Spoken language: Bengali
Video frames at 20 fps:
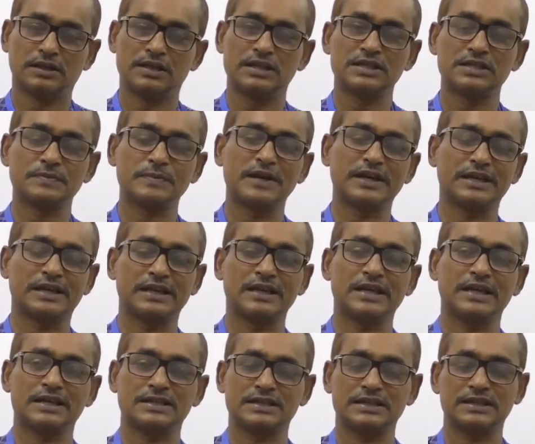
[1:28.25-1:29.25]
ইজমা
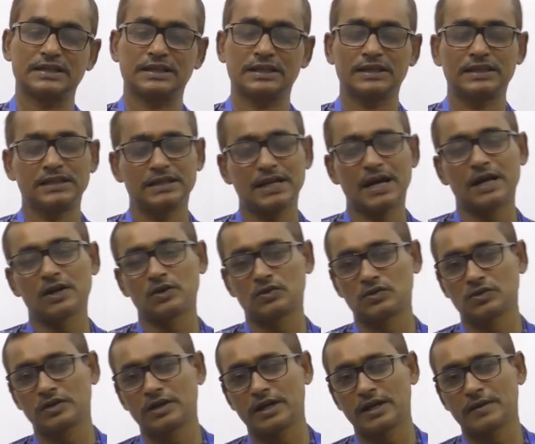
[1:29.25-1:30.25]
কিয়াস ইত্যাদি
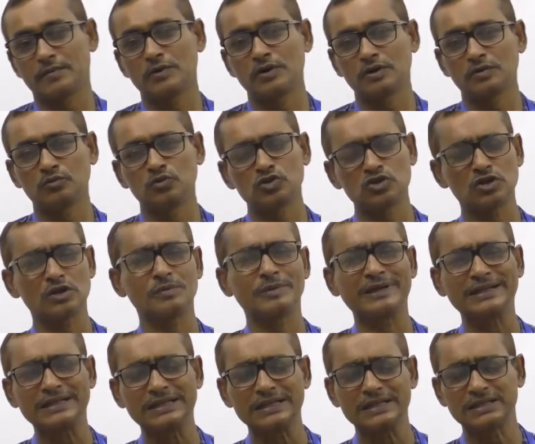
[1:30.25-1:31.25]
আলোচনা এবং
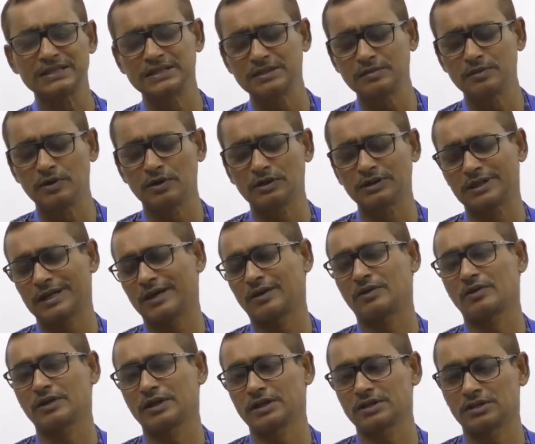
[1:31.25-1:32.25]
মুসলমানদের জীবন
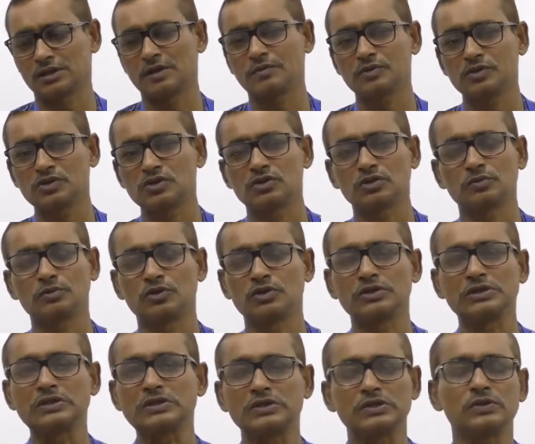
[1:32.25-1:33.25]
ধারণের সমস্ত
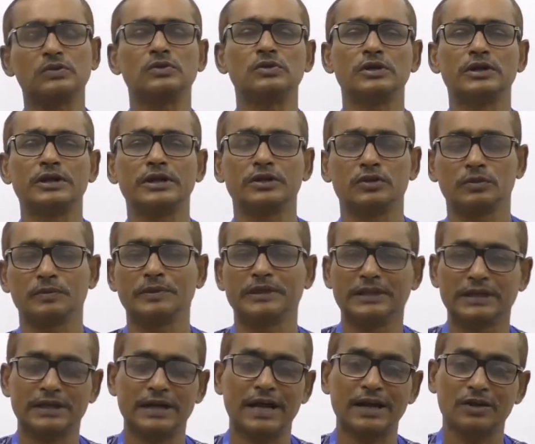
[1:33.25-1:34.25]
বৈশিষ্ট্যগুলোরই
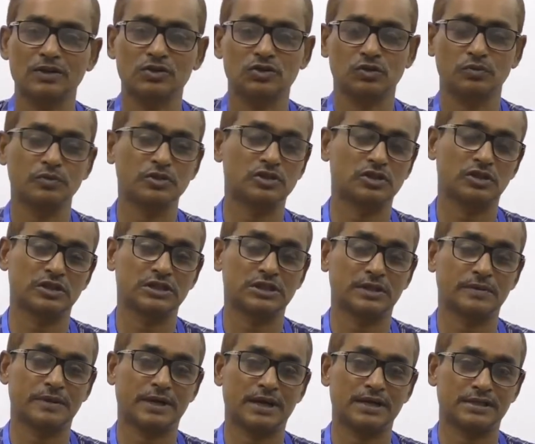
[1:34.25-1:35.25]
তোমাদের আলোচ্য বিষয়
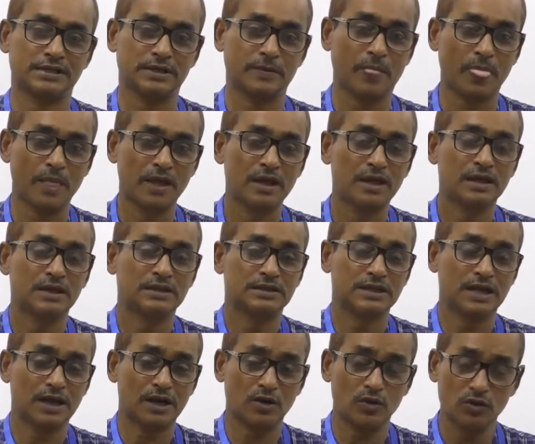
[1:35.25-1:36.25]
হিসেবে আসছে
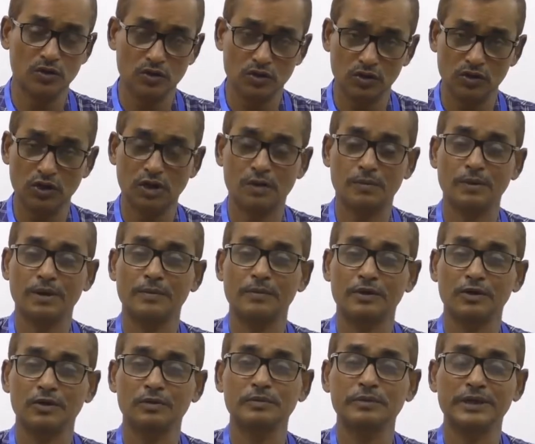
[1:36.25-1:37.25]
যারা অন্য
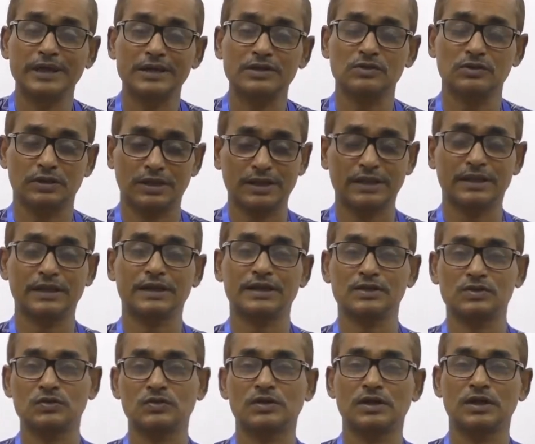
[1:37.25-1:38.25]
ধর্মাবলম্বী আছো তাদের
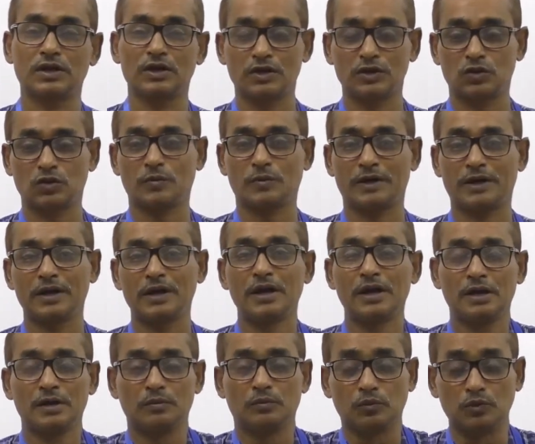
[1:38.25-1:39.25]
কিছুটা হয়তো বা
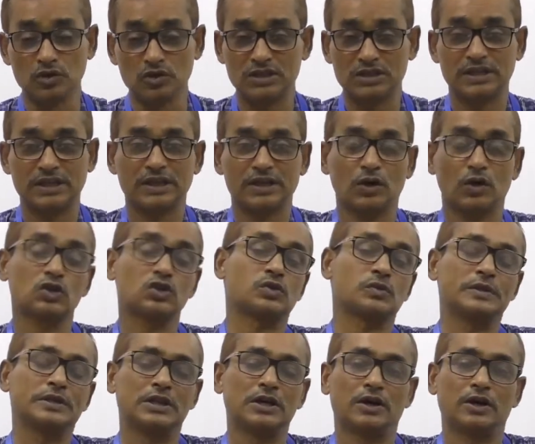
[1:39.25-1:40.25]
বুঝতে
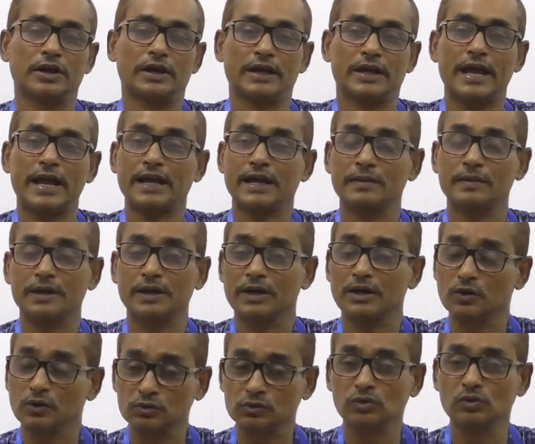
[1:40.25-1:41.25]
অসুবিধা হয় একেবারে
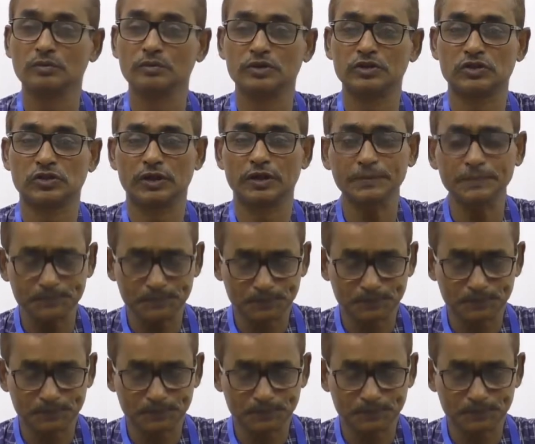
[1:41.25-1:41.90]
নতুন বিষয়